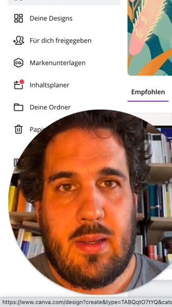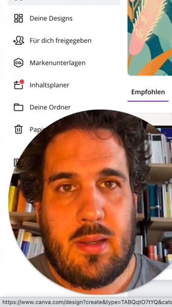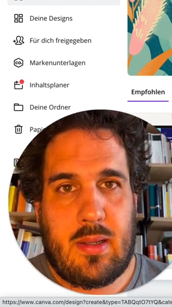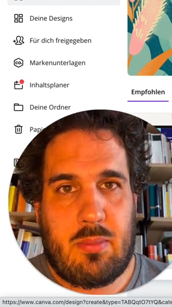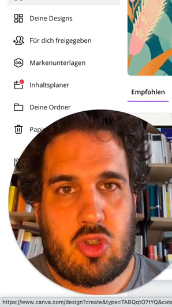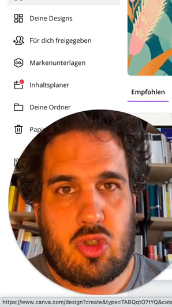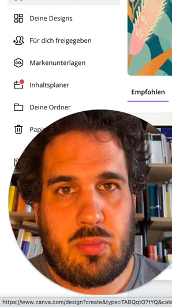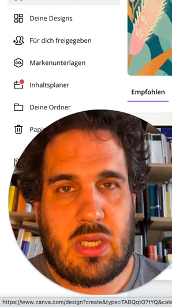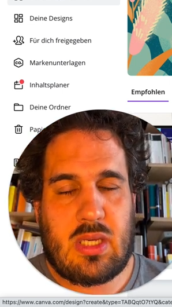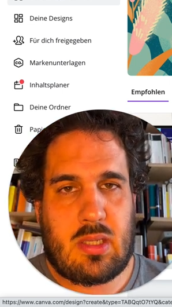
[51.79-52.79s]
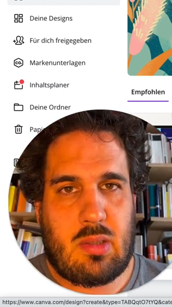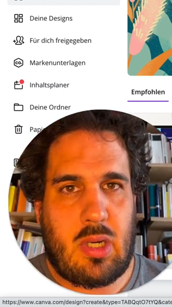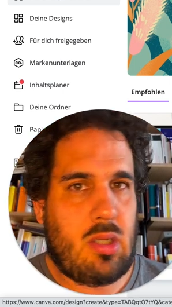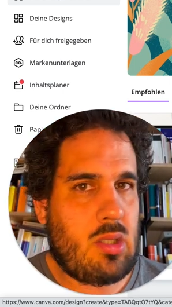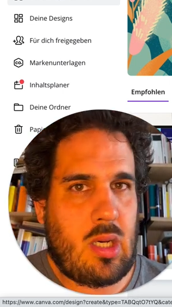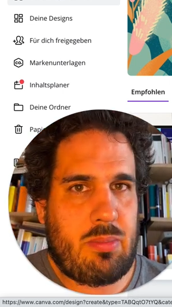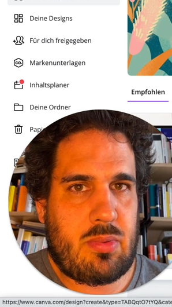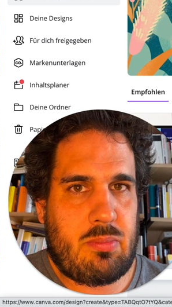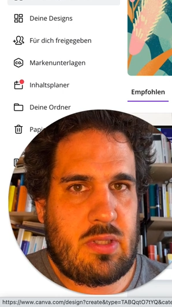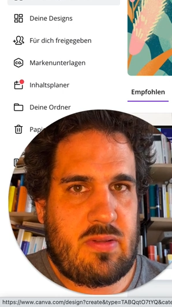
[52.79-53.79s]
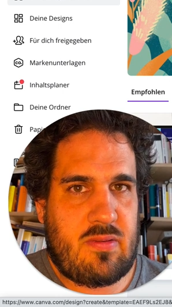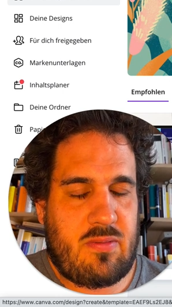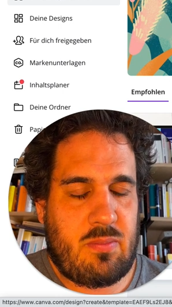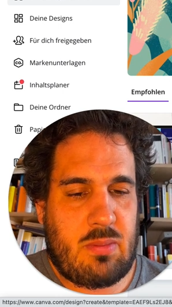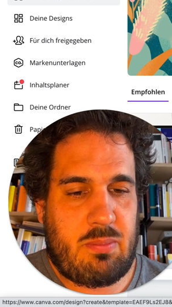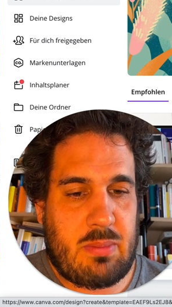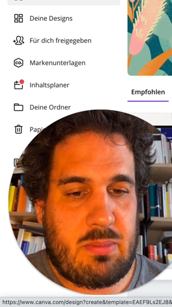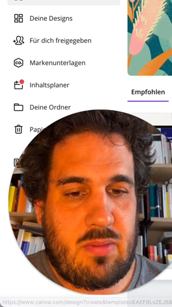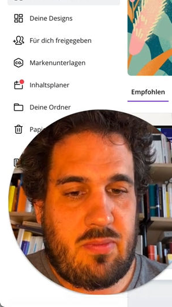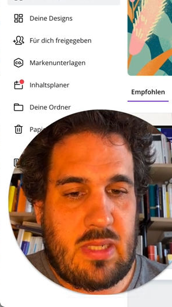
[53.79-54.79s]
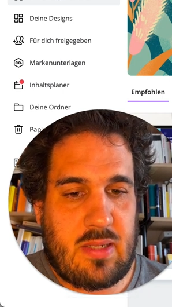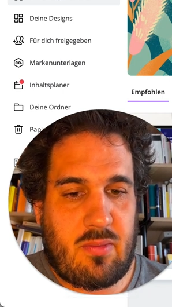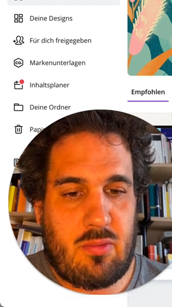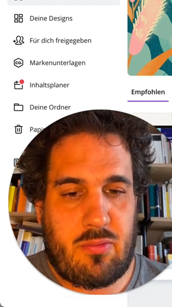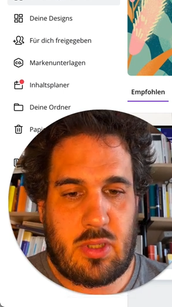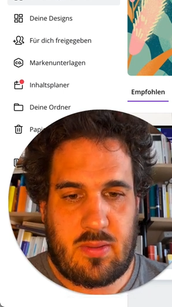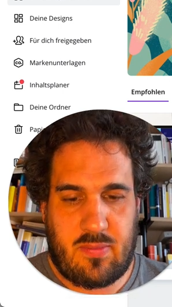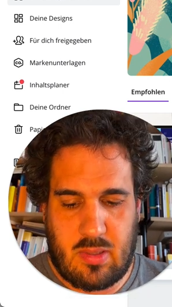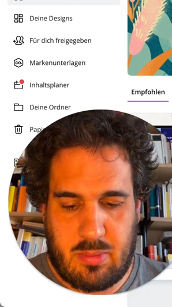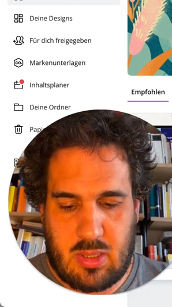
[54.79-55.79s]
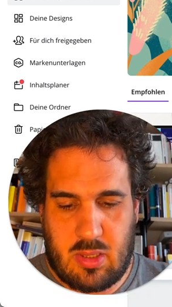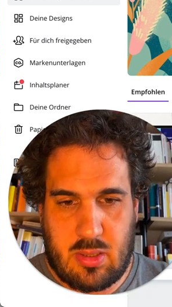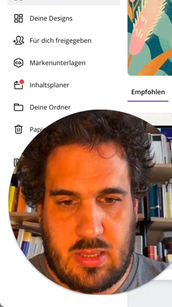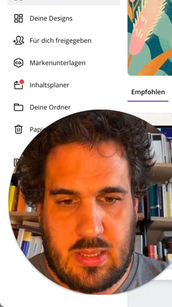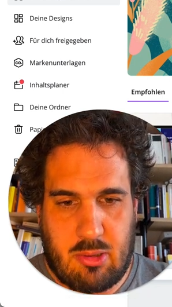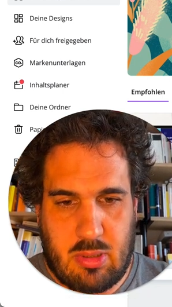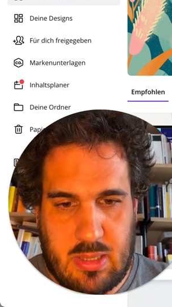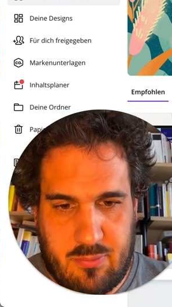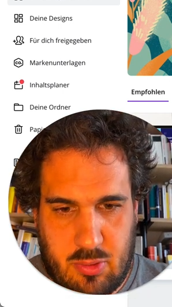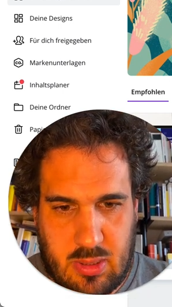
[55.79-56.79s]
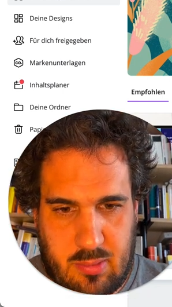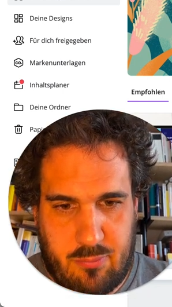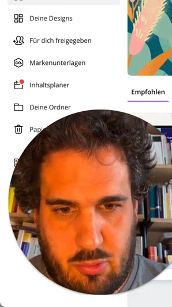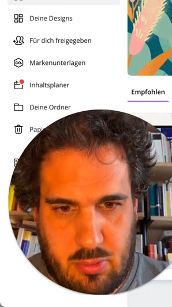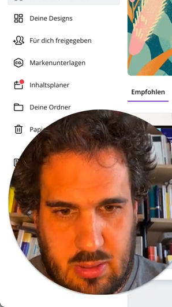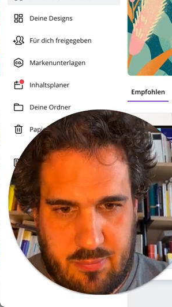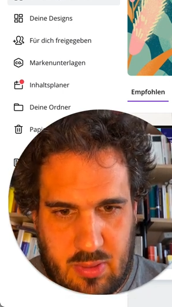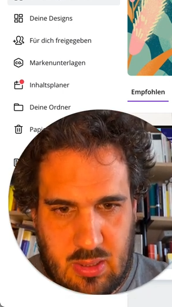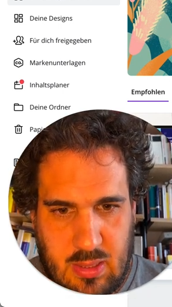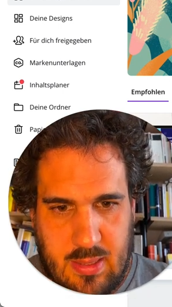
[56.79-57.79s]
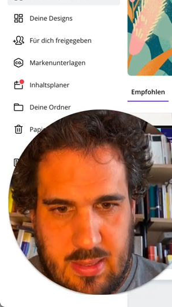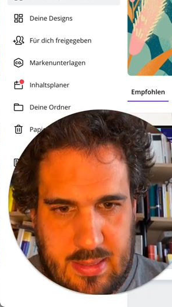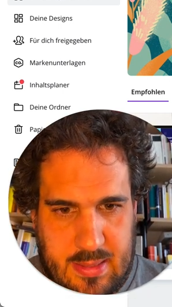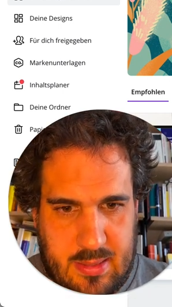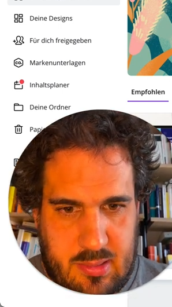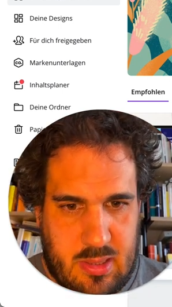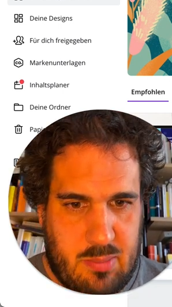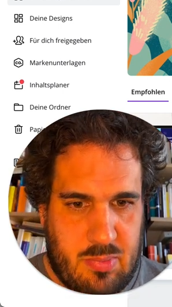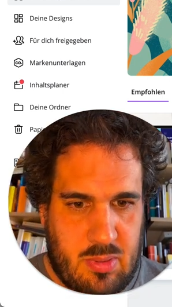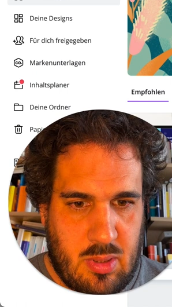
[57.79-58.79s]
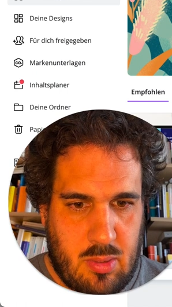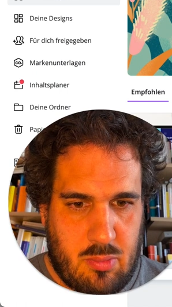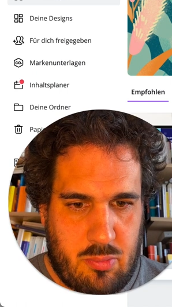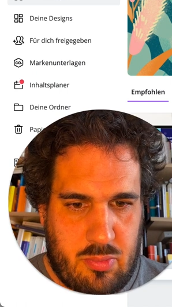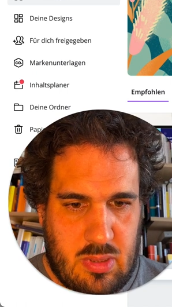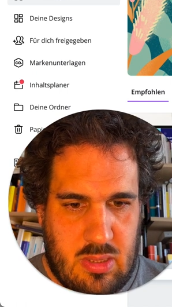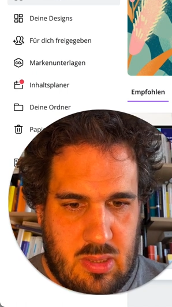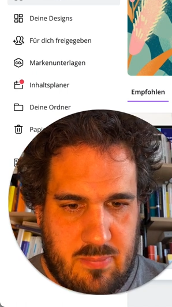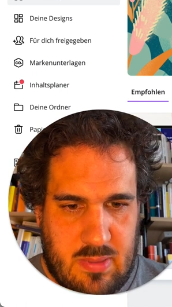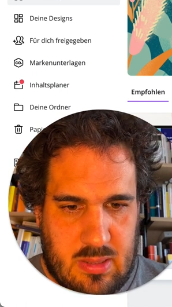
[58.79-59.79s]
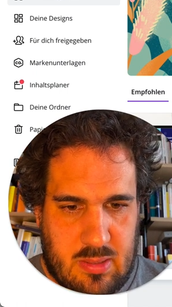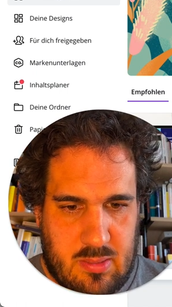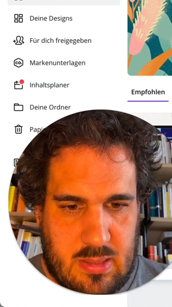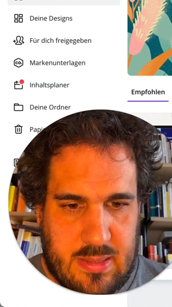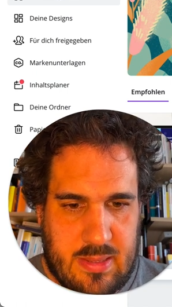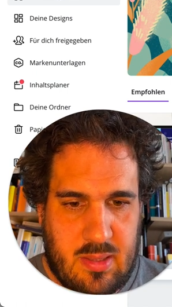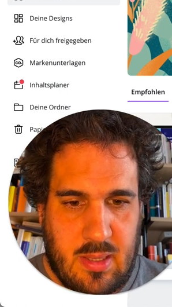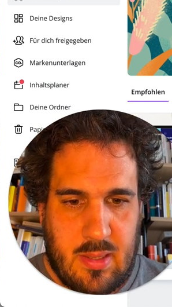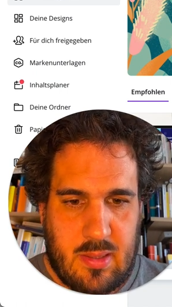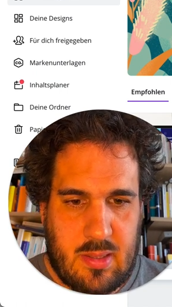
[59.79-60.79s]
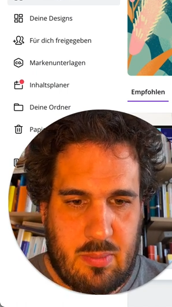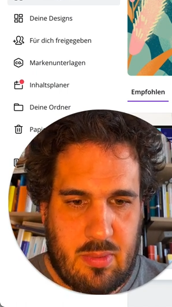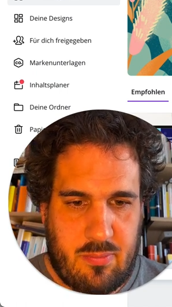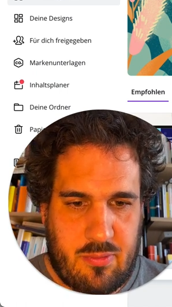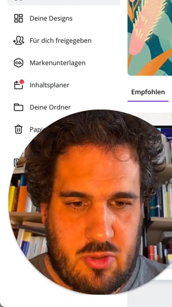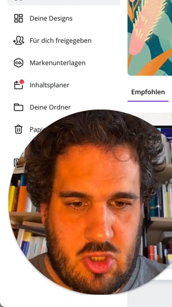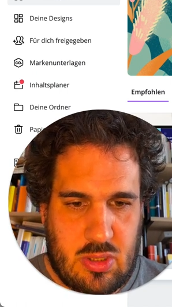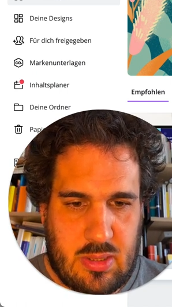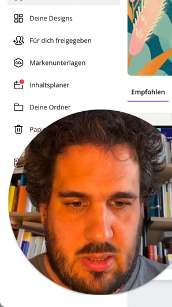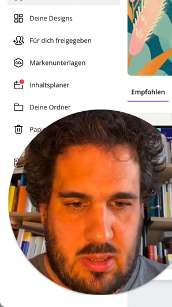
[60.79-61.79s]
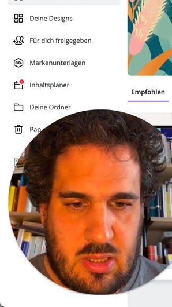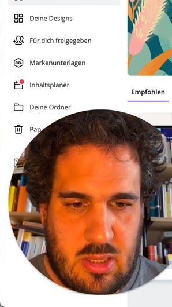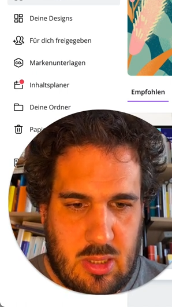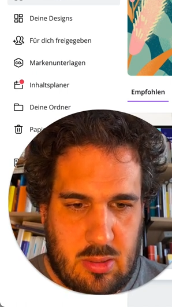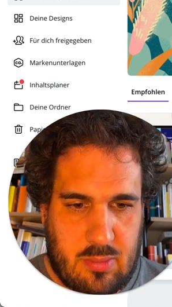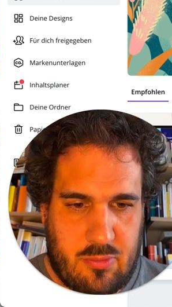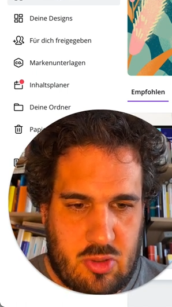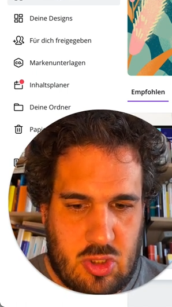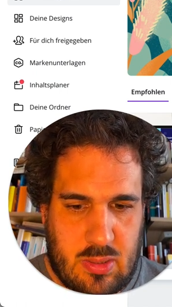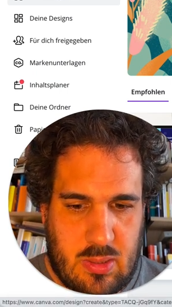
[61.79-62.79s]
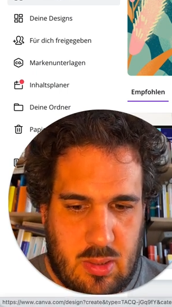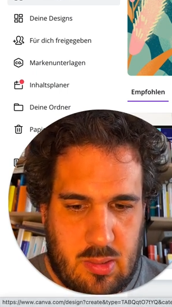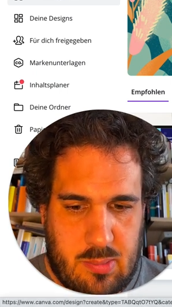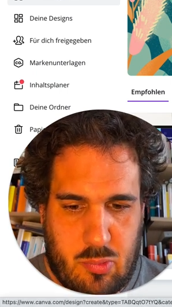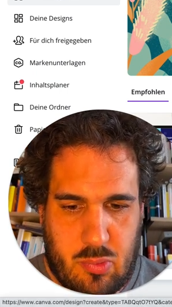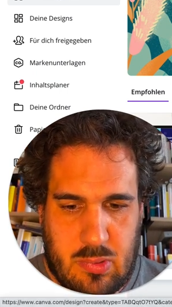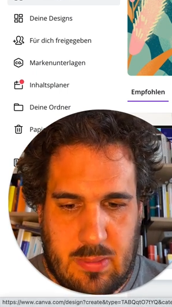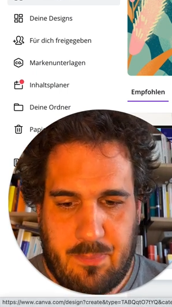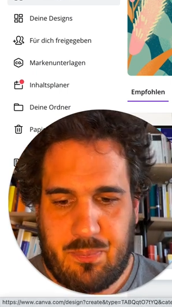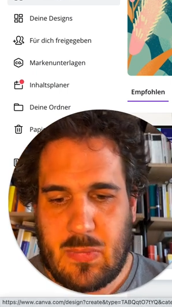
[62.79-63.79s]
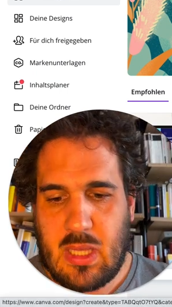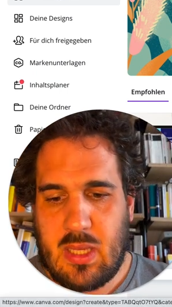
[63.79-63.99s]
ähm, schon mehr gemacht haben, ist es mir, bei mir vielleicht zuvorderst, aber ich kann hier auch einfach Infografik eingeben und ich werde dann gleich äh, verschiedene, ich erhalte verschiedene Angebote. Ich